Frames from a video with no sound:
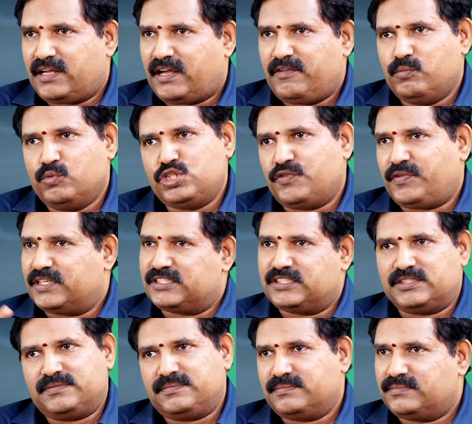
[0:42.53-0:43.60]
అవి మ్యూచువల్ ఫండ్స్
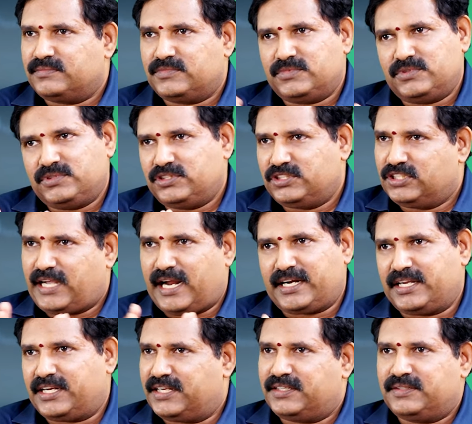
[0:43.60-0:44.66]
చిన్న
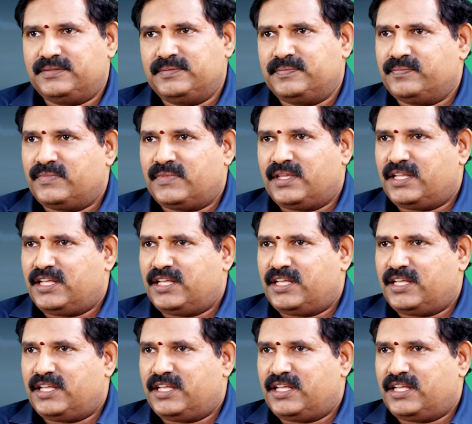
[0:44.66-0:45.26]
కేటగిరీ mm.